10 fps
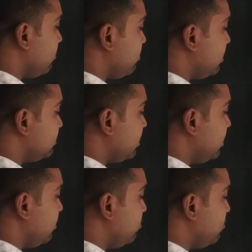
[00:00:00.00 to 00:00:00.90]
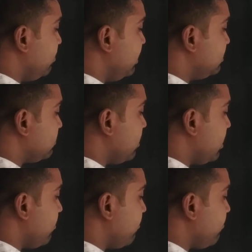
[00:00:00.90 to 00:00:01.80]
प्लस अंडर रूट बी
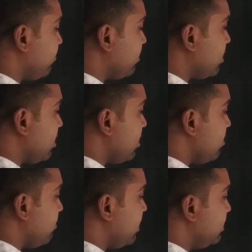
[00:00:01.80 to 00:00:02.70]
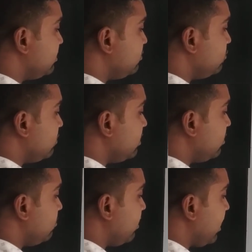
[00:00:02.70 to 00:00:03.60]
स्क्वायर माइनस टू अंडर
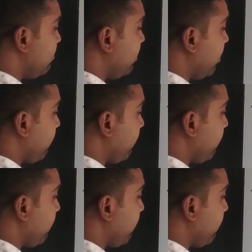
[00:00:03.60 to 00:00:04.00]
रूट ए बी